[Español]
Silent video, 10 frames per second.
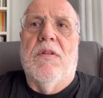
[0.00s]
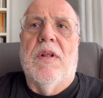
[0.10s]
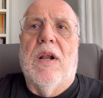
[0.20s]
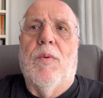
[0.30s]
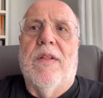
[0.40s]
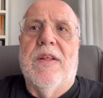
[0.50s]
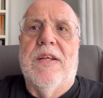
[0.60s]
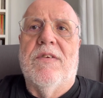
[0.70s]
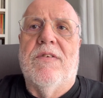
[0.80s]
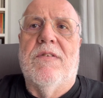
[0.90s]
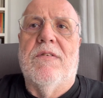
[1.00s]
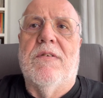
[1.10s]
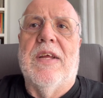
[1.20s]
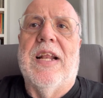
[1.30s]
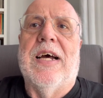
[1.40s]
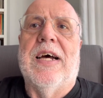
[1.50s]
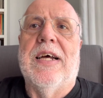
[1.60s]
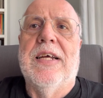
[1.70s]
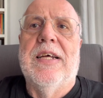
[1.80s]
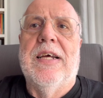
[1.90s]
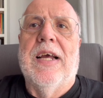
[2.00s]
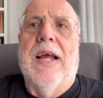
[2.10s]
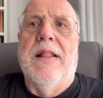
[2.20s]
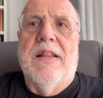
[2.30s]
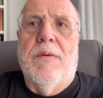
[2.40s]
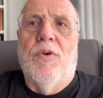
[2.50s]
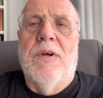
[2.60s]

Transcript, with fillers: de la Guardia, es, era cántabro.